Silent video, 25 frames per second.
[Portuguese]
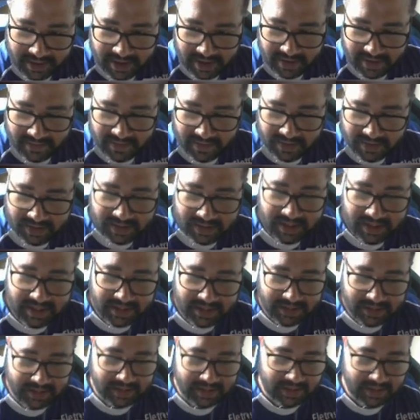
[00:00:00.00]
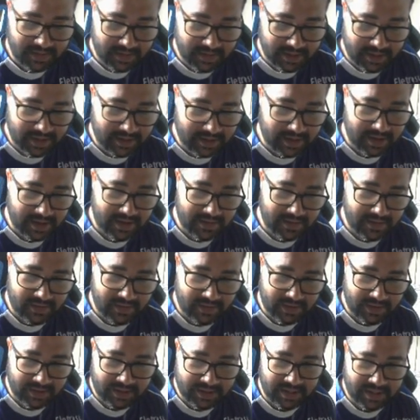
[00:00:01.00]
review insana, essa semana tem
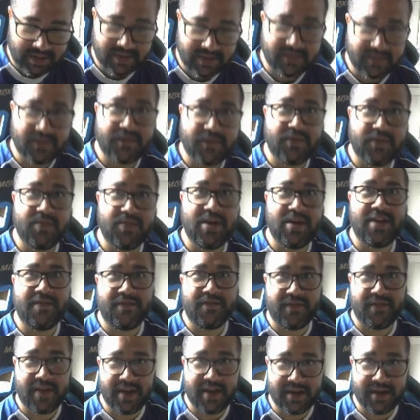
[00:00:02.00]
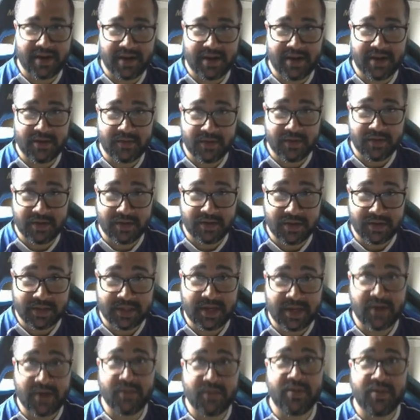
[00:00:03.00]
review insana do filme A Fera aí com
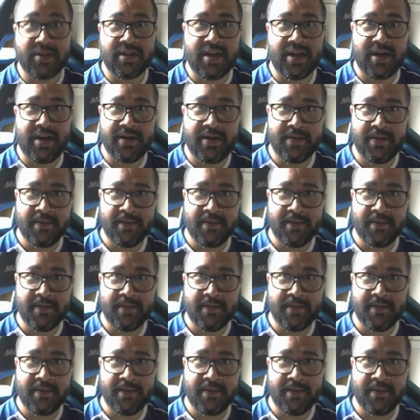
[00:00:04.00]
Idris Elba, tá?